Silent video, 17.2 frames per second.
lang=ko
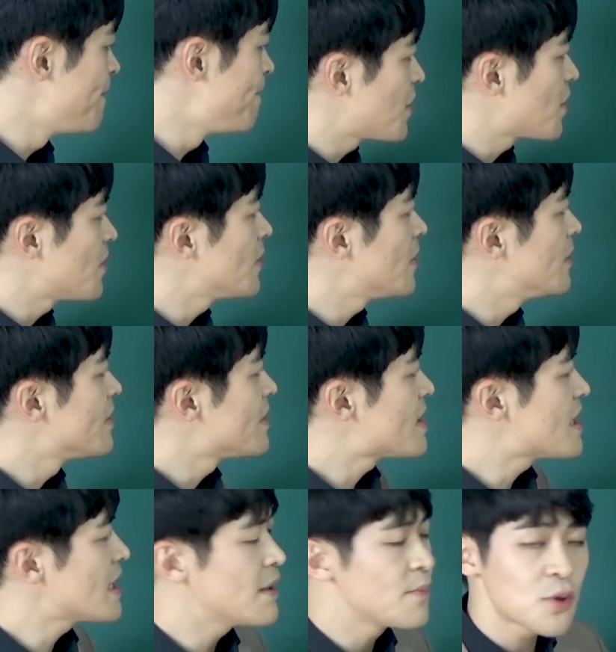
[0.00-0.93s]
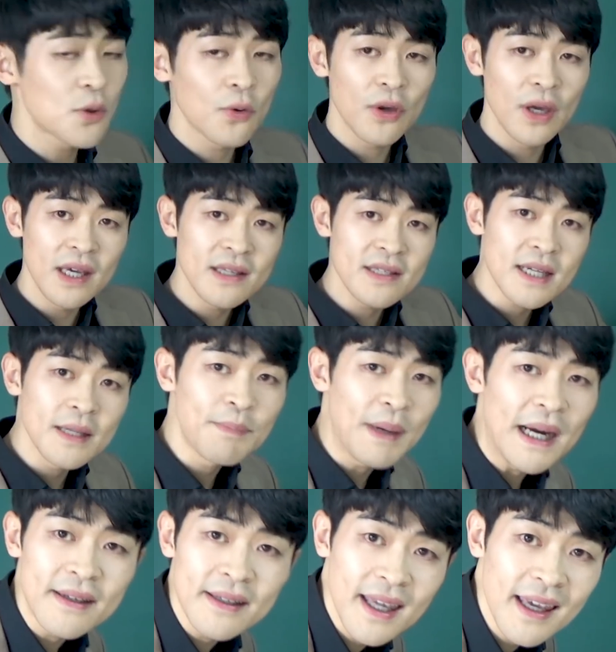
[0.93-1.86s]
자 여러분 지금 좀 굉장히
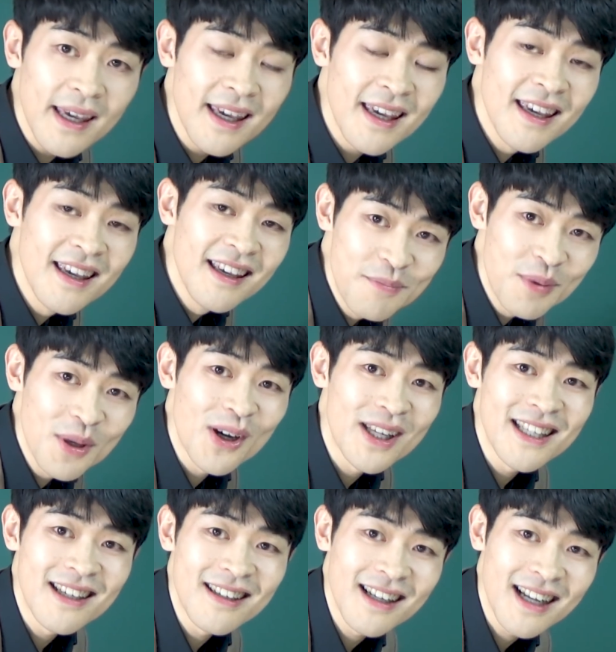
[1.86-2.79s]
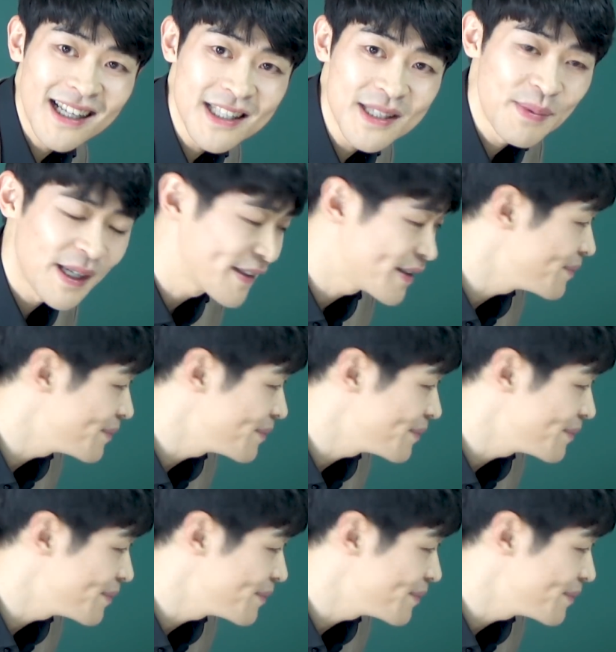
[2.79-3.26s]
빠르게 이 표 하나를 같이